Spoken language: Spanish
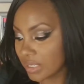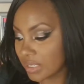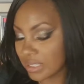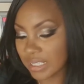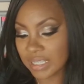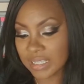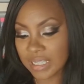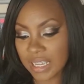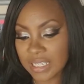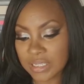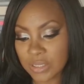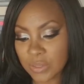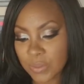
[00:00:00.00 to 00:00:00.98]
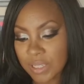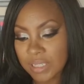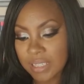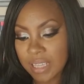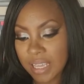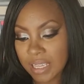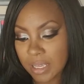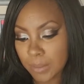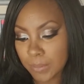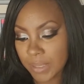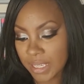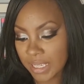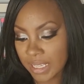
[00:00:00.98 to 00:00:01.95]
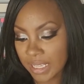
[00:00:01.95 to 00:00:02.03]
Dice que trae 50
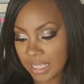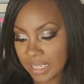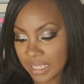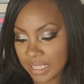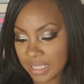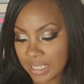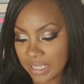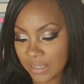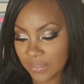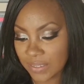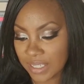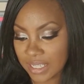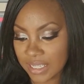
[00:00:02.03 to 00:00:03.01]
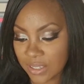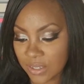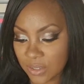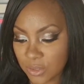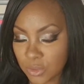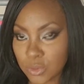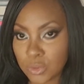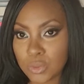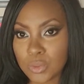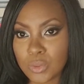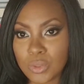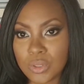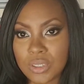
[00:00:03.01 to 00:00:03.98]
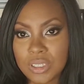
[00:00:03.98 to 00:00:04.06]
ml y viene con su